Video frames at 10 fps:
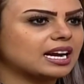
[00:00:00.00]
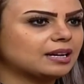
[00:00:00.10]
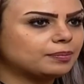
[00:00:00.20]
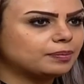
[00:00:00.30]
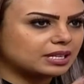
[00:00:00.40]

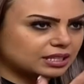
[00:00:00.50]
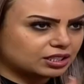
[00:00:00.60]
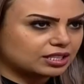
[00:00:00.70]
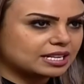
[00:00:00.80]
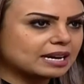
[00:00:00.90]
احب اللي
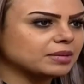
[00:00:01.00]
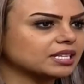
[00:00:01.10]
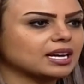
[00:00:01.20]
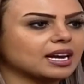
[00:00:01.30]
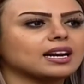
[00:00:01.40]
قدامي
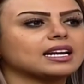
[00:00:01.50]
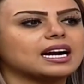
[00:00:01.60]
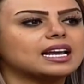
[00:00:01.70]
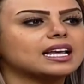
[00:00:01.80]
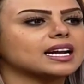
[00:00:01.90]
يتحرك
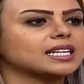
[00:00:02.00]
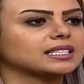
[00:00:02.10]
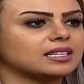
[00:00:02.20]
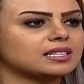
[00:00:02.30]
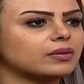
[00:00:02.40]
على
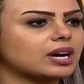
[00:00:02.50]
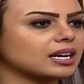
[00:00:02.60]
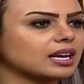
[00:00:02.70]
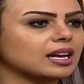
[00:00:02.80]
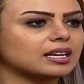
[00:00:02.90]
راحته
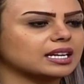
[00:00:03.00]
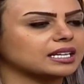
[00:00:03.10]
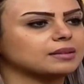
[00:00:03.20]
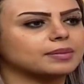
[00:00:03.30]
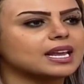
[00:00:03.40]
سواء كان
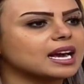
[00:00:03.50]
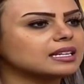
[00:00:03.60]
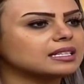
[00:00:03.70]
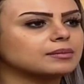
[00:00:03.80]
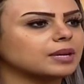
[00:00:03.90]
يعني بني
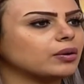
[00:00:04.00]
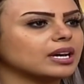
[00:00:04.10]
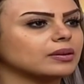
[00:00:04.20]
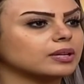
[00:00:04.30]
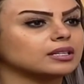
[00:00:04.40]
ادم او
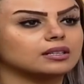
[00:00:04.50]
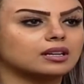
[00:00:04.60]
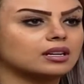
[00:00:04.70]
حيوان